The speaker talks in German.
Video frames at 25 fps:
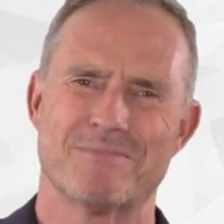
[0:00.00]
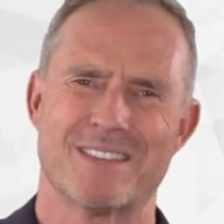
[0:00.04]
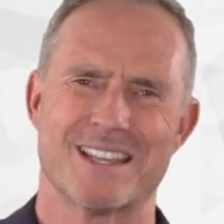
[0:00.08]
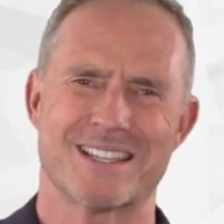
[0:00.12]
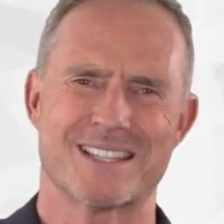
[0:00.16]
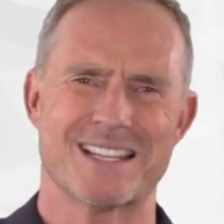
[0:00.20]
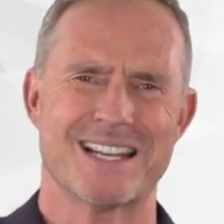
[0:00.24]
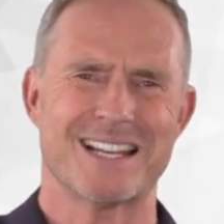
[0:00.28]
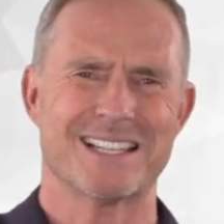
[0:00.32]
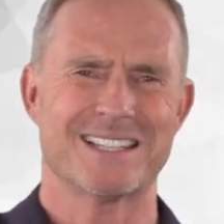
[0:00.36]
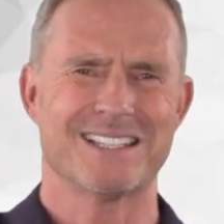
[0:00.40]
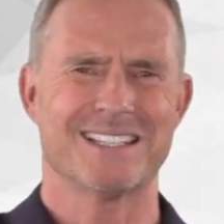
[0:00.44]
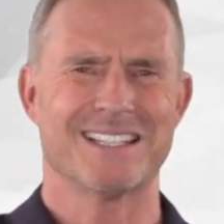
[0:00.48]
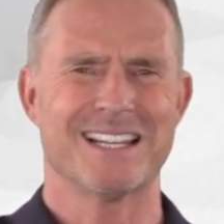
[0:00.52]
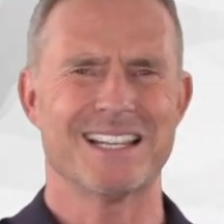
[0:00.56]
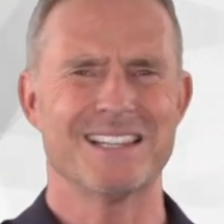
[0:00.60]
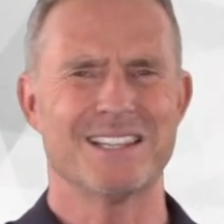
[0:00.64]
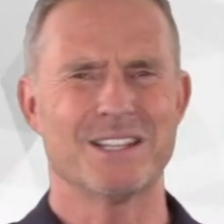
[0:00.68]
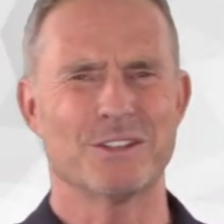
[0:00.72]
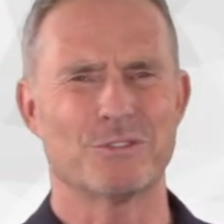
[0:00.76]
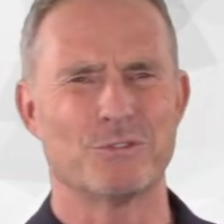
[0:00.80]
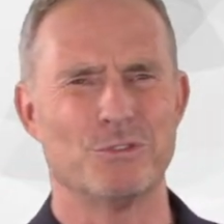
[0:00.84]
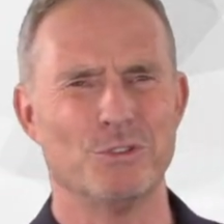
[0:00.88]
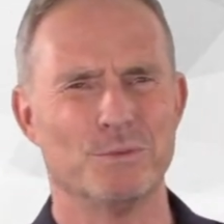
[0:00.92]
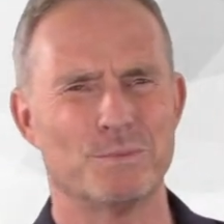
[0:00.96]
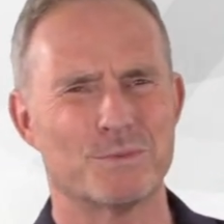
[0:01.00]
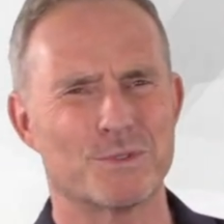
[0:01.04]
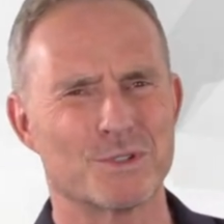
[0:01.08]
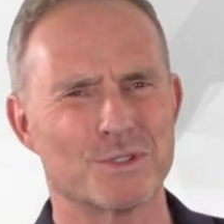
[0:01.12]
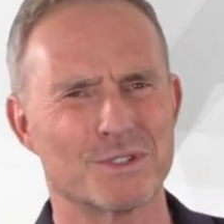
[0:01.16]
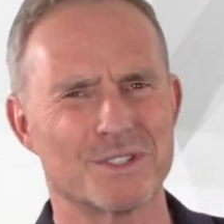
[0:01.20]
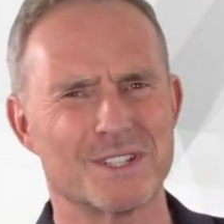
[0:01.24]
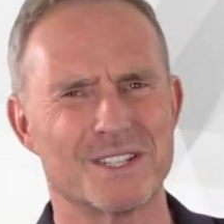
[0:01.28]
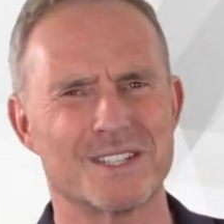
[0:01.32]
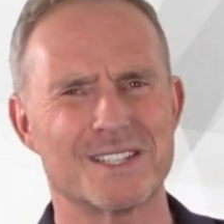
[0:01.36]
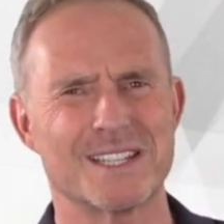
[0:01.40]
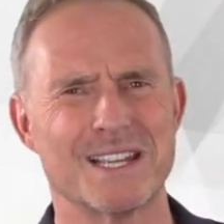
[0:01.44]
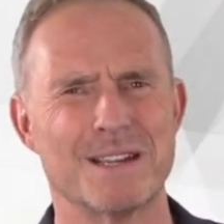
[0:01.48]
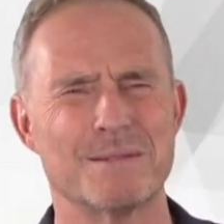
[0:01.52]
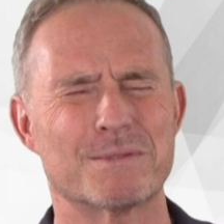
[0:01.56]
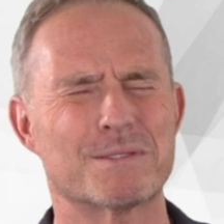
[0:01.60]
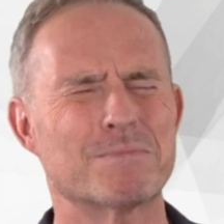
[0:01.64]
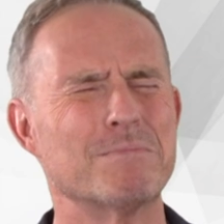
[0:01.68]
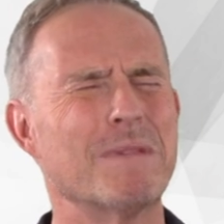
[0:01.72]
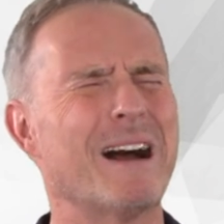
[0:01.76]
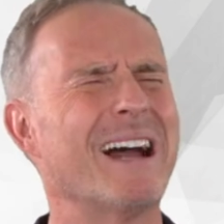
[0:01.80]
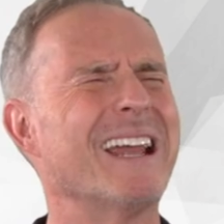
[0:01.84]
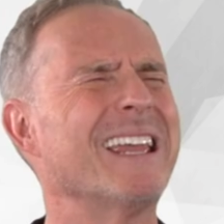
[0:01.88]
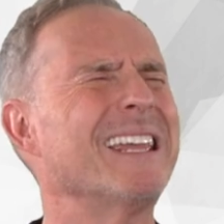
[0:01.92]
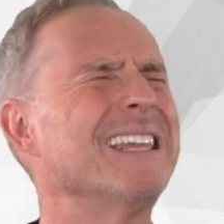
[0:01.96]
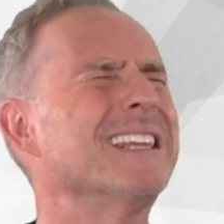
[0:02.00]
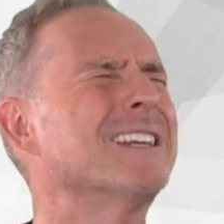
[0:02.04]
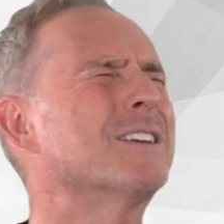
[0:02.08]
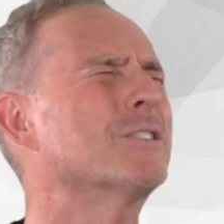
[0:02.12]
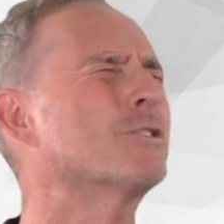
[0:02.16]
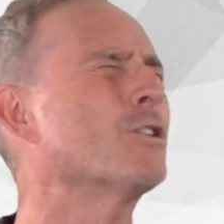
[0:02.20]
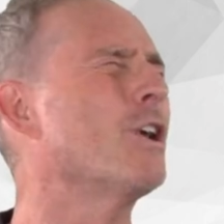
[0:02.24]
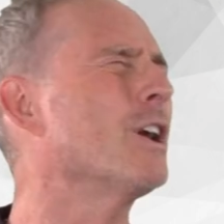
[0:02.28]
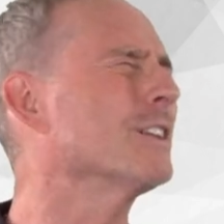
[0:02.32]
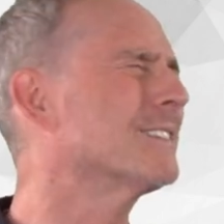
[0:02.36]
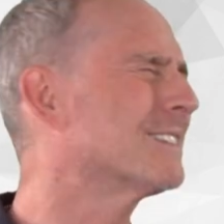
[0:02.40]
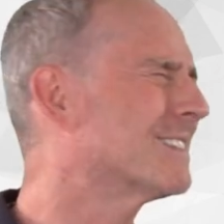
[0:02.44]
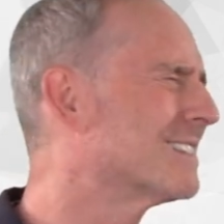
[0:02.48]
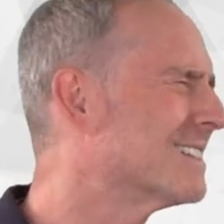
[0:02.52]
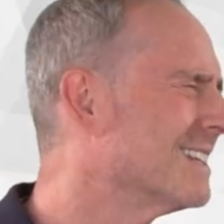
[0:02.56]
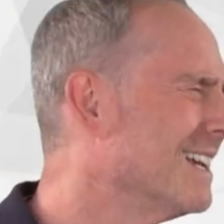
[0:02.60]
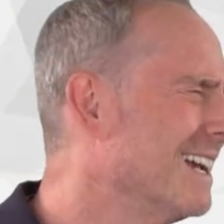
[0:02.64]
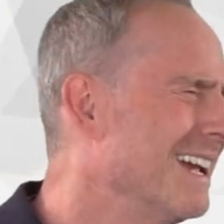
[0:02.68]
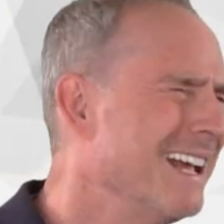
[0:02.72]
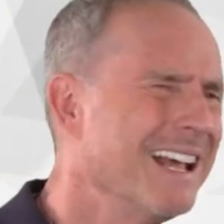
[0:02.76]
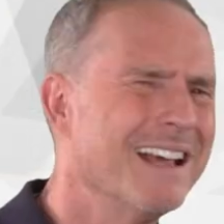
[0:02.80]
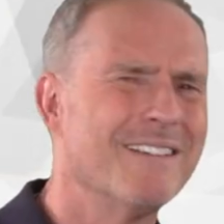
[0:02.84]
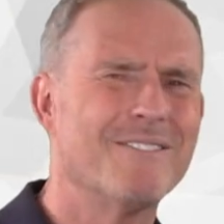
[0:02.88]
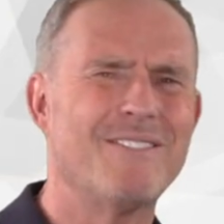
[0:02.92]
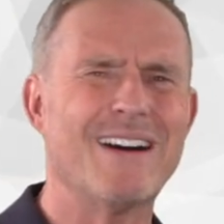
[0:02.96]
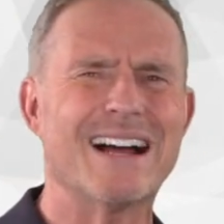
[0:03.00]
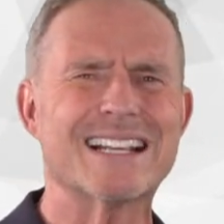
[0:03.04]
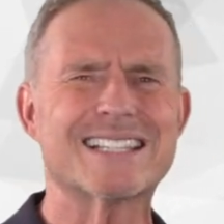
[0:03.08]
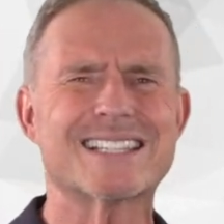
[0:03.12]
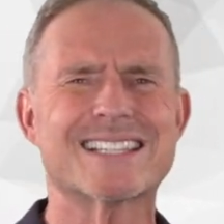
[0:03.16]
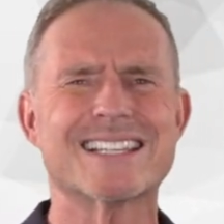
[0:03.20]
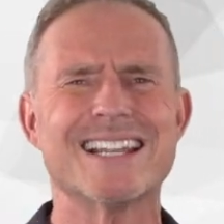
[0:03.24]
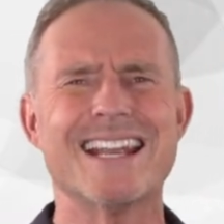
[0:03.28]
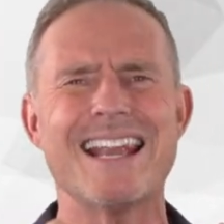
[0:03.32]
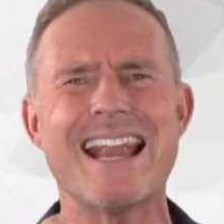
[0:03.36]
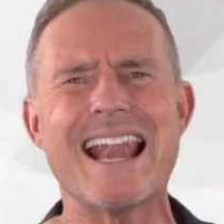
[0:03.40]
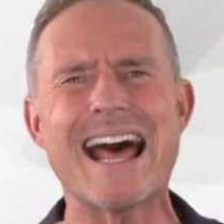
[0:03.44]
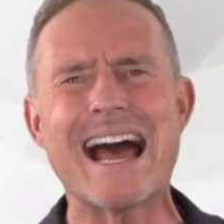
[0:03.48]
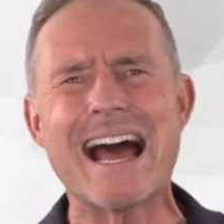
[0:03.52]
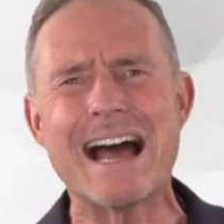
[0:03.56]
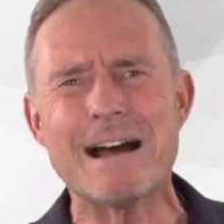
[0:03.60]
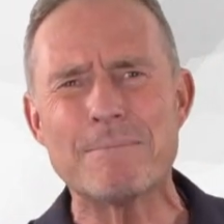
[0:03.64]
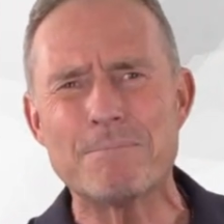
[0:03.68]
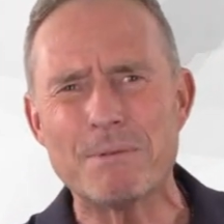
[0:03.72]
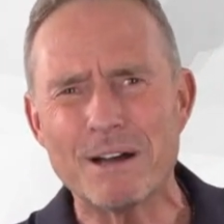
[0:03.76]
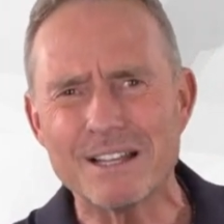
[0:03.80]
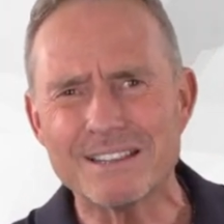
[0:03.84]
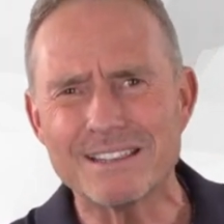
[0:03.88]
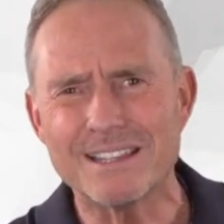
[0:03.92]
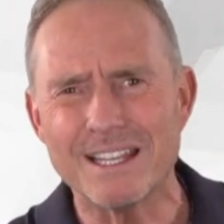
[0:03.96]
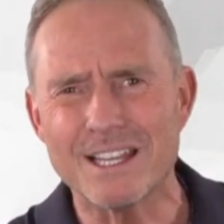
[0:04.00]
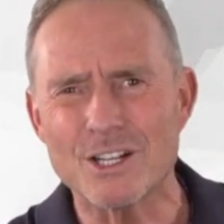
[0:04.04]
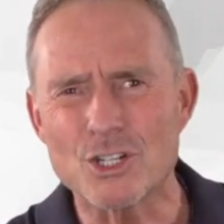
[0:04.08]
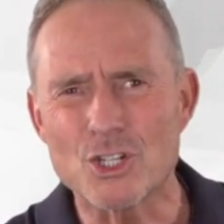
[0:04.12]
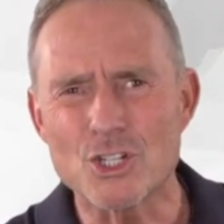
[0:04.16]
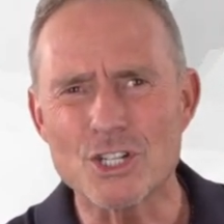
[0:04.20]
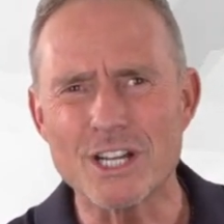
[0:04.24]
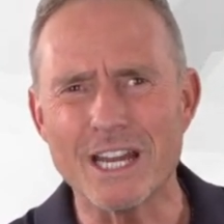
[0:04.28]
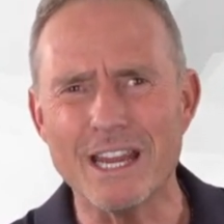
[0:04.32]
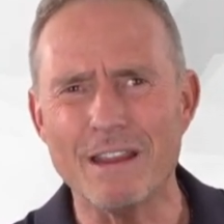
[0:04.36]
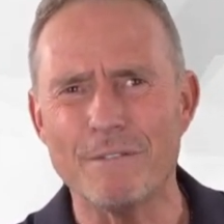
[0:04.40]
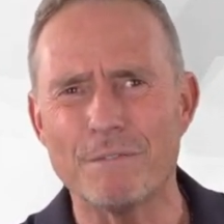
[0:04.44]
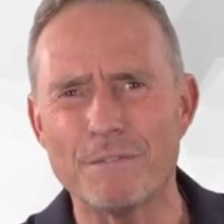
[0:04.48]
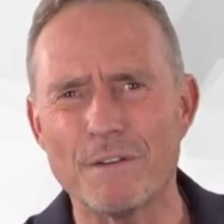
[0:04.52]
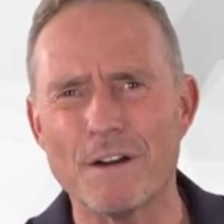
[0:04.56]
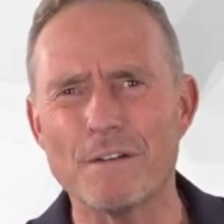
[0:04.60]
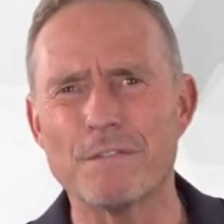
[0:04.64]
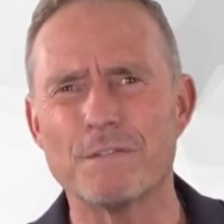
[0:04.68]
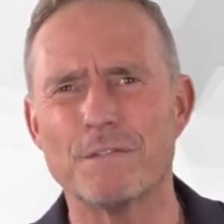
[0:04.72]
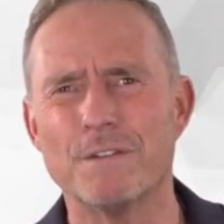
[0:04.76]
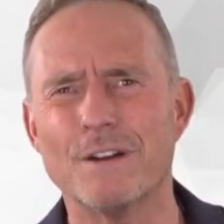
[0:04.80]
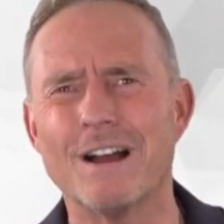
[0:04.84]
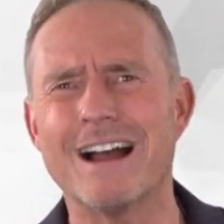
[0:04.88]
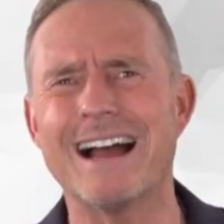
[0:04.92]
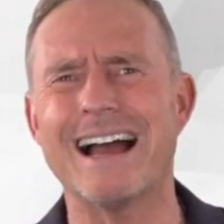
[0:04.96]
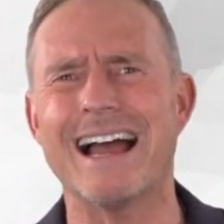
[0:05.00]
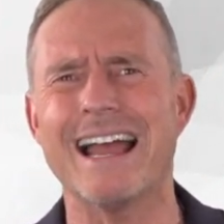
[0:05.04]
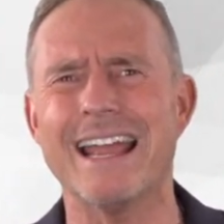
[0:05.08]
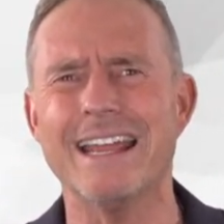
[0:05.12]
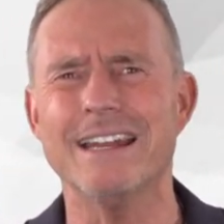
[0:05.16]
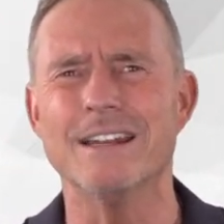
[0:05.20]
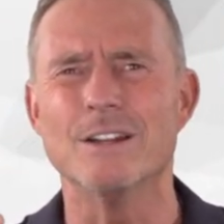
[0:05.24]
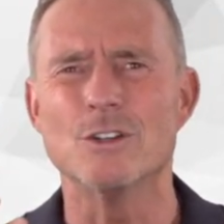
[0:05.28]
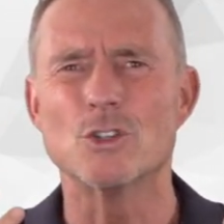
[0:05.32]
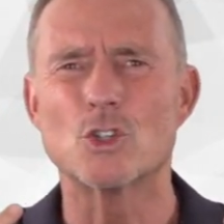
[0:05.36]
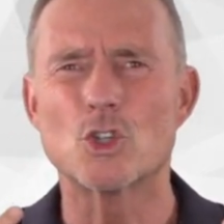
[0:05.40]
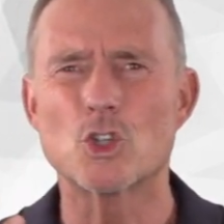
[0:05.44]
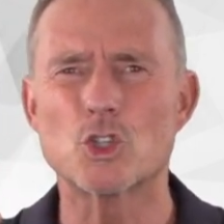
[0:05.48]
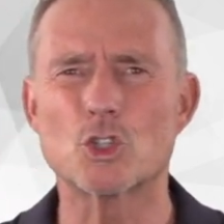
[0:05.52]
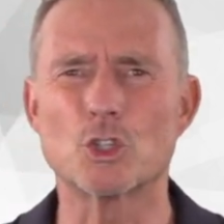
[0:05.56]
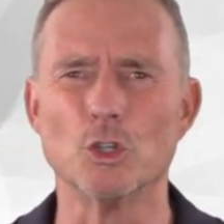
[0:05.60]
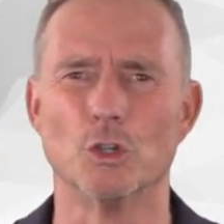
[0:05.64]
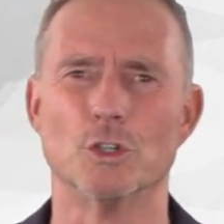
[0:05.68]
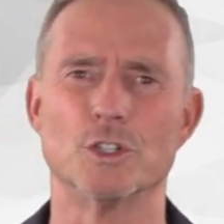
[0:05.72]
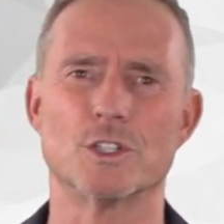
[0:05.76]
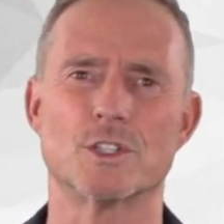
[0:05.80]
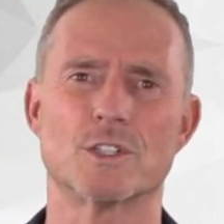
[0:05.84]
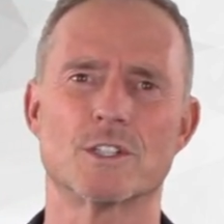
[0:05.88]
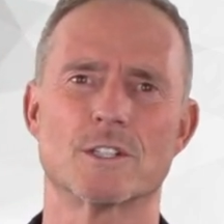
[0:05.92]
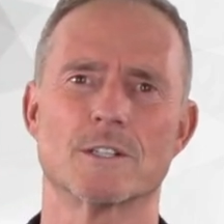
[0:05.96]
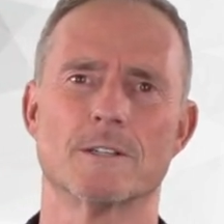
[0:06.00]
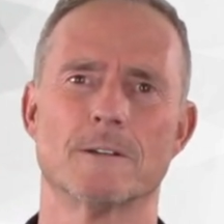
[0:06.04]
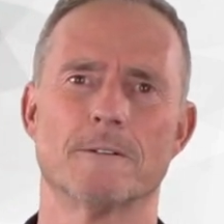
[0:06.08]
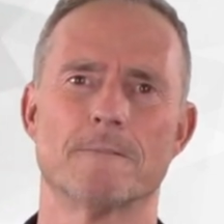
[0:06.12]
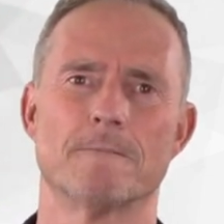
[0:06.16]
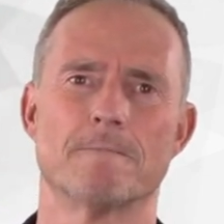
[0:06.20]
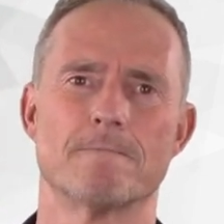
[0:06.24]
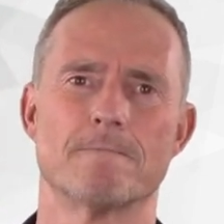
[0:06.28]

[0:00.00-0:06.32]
da sagte dann der Typ zu sich selbst, mein Gott, was labert der Schäfer für einen Stuss?